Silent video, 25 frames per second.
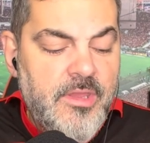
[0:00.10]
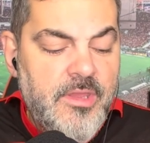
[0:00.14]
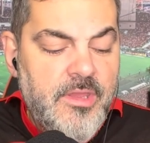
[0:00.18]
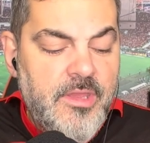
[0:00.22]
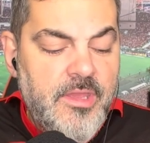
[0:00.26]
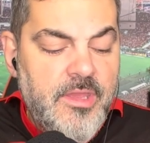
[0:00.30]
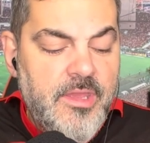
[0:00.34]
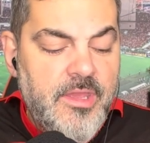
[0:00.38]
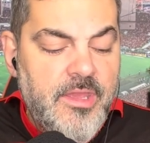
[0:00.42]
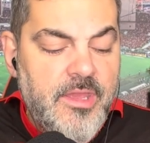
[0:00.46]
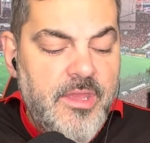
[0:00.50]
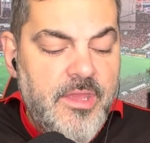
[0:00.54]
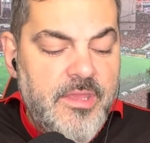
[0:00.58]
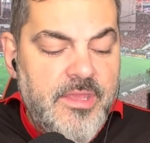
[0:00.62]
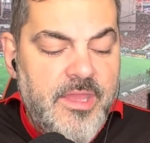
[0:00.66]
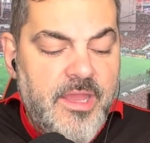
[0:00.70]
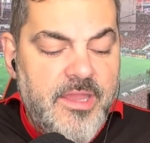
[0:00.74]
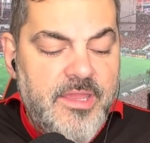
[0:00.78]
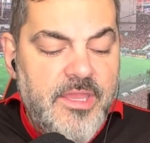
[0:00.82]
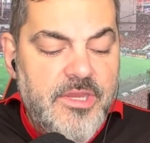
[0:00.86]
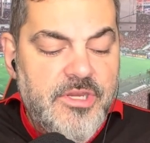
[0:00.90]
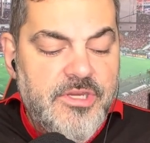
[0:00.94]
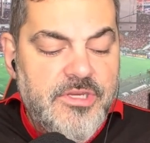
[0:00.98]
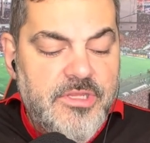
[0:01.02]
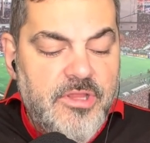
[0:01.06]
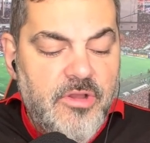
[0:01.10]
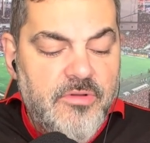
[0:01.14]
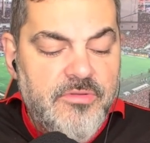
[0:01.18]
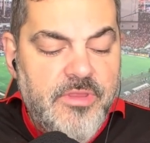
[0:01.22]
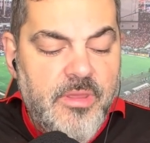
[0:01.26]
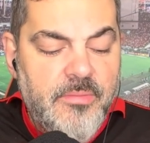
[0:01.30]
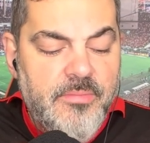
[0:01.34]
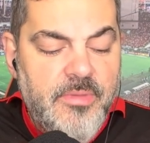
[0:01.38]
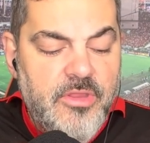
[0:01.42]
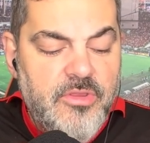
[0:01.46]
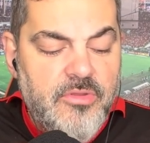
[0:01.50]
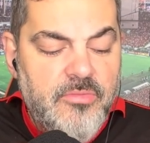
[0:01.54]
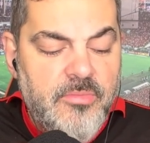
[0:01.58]
É, e a questão
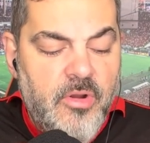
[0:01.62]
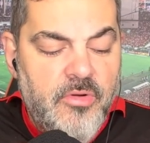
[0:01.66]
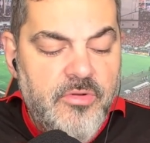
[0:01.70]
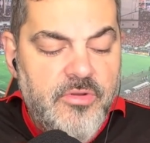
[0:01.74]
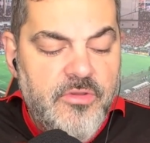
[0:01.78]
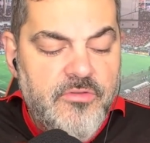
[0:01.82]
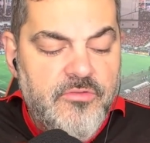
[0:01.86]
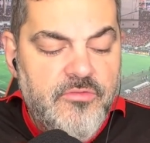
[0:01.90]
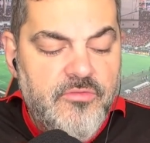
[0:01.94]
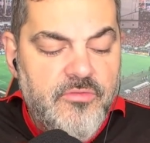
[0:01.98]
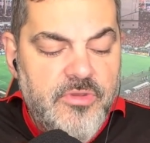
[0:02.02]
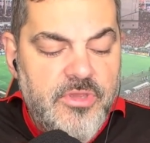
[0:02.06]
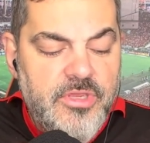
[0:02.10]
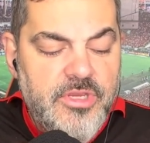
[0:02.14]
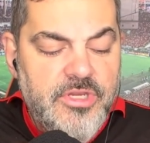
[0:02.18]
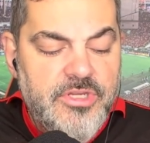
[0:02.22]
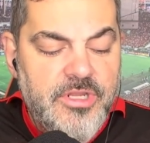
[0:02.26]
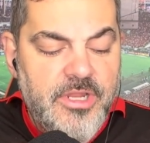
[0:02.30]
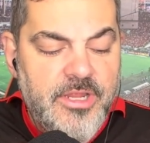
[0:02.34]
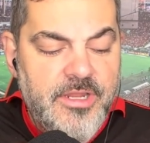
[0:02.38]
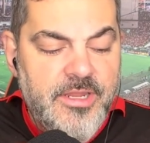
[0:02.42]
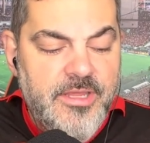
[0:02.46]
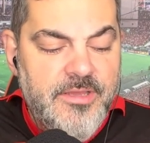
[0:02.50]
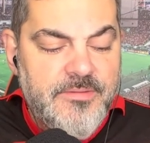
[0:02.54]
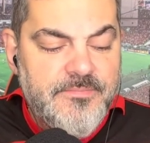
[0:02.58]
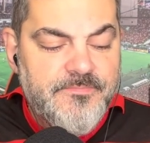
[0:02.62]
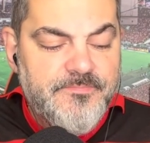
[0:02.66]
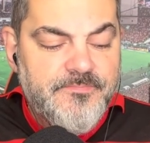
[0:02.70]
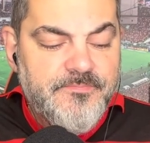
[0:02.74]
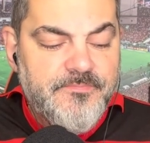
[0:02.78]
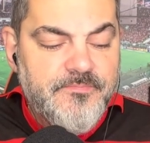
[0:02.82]
também do Maurício Isla, né?